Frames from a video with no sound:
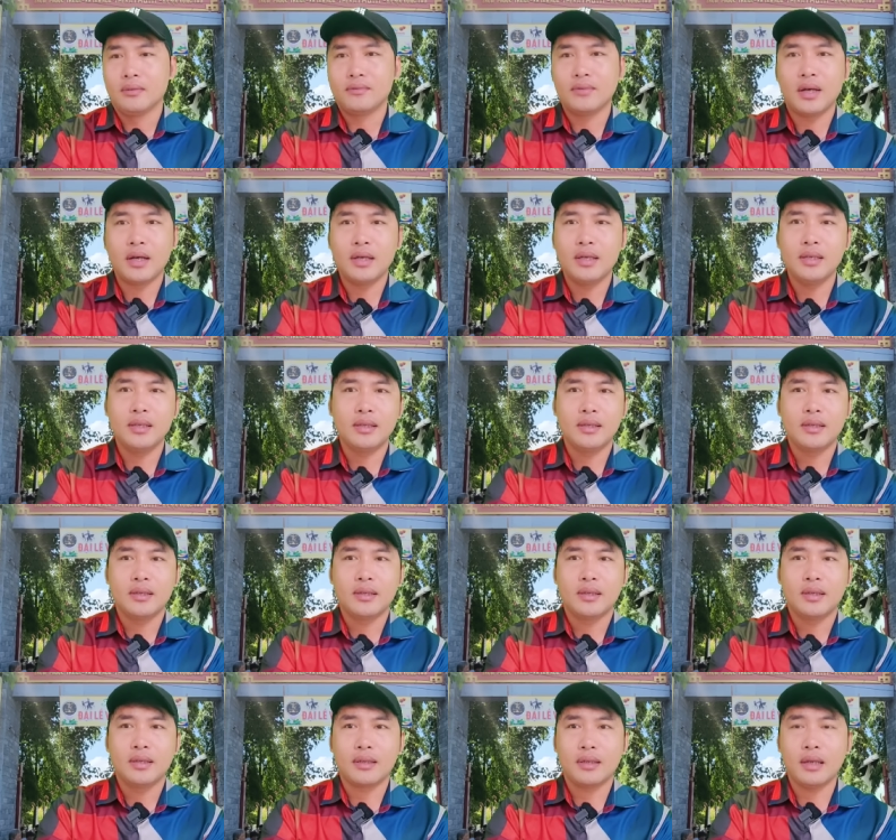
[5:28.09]
với
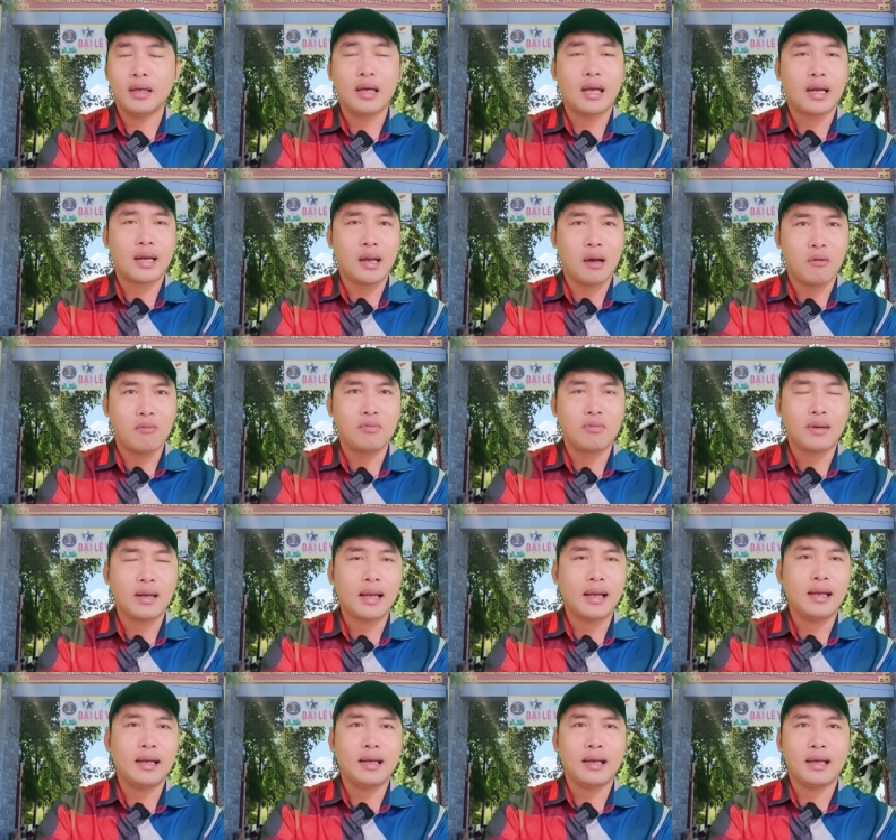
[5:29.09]
rất là đông
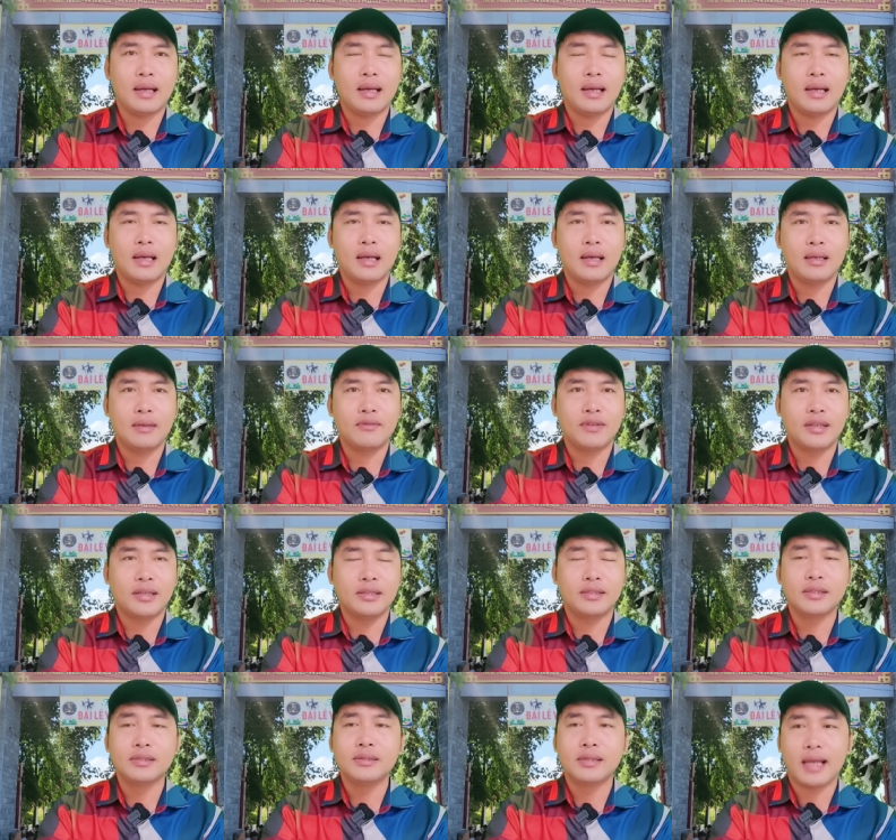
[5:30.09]
các à,
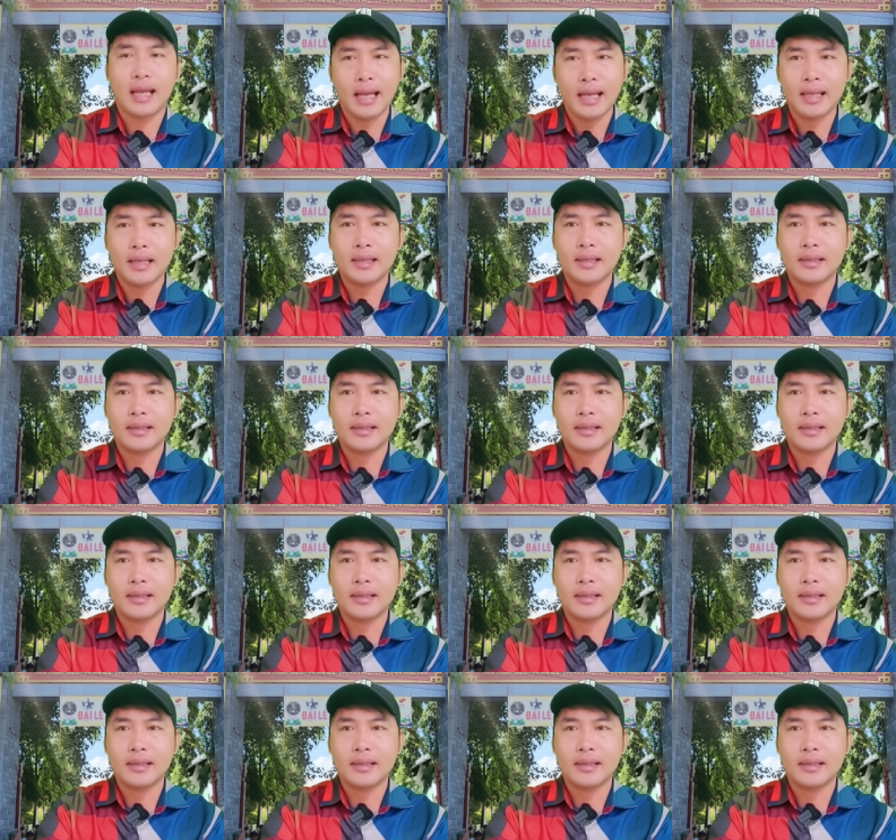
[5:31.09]
vị sư khác